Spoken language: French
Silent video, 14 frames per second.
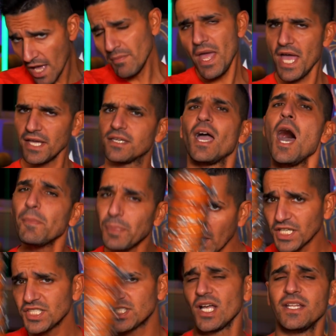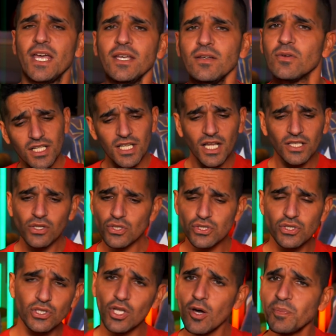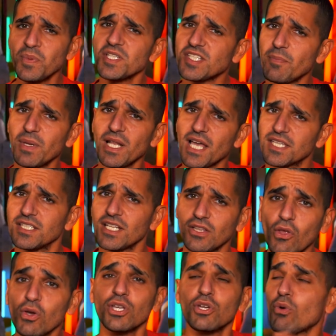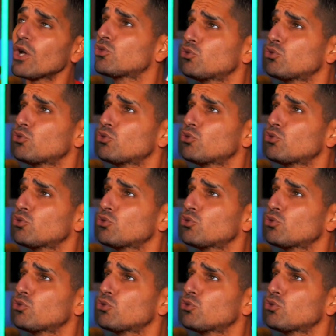Y'a un mec, un pakistanais, il est là dans une lampe et il s'appelle Akinator, il